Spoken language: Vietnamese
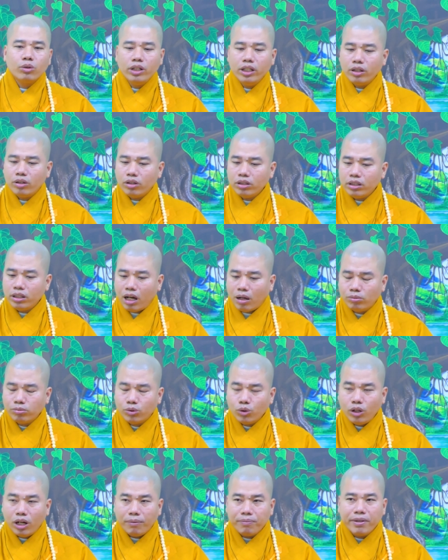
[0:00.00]
tôi đi có
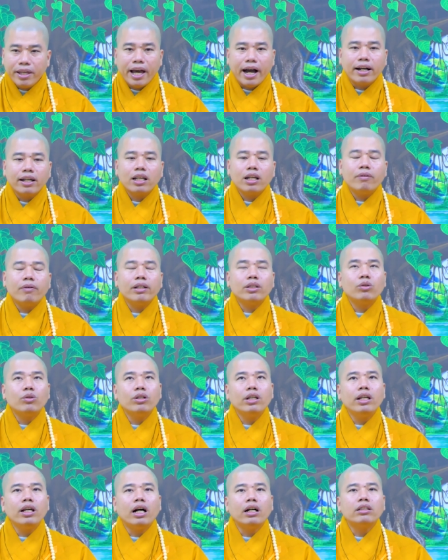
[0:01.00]
chồng tôi làm vợ chứ đâu phải
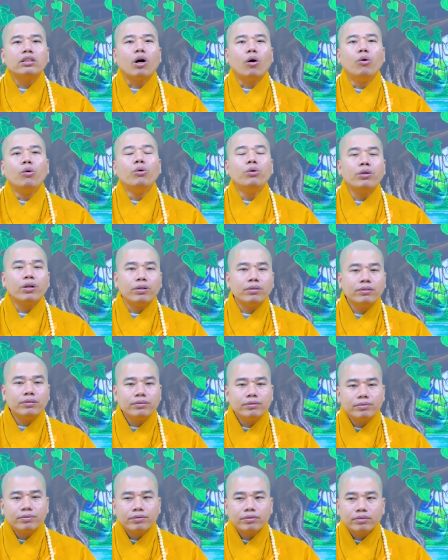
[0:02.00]
tôi đi ở tù đâu
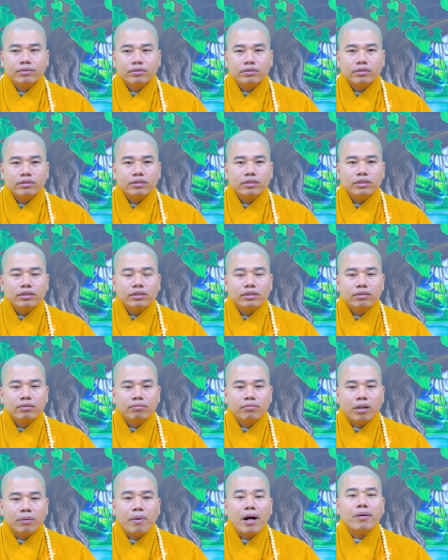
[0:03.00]

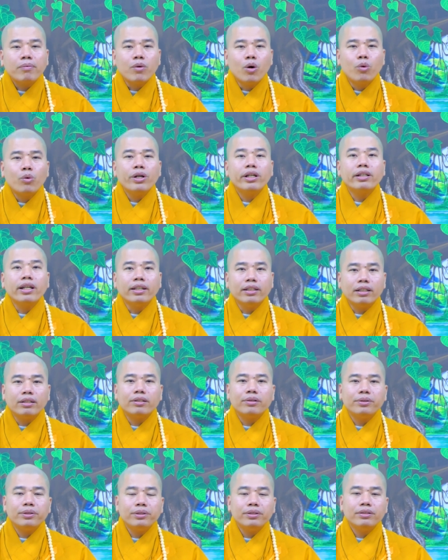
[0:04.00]
mà bắt buộc quyết định
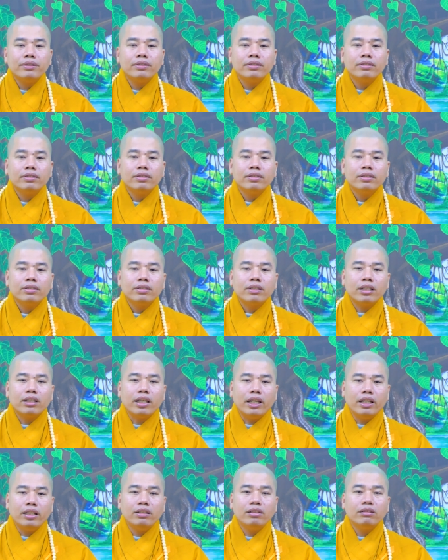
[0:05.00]
cho tôi
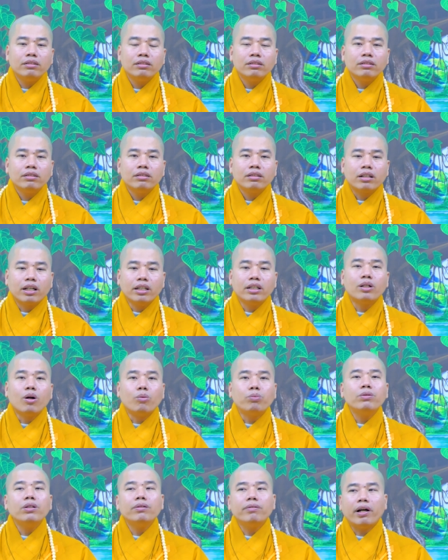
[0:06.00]
cái chuyện kỳ
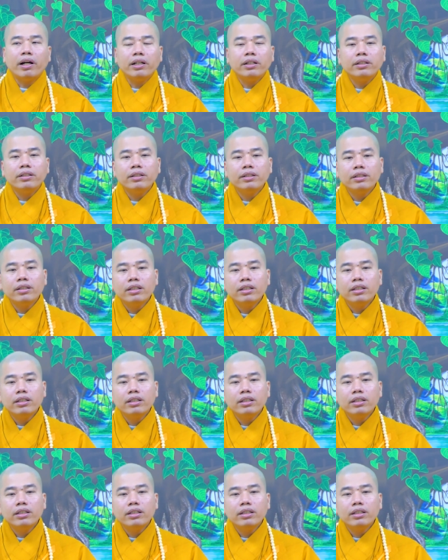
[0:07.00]
cục như vậy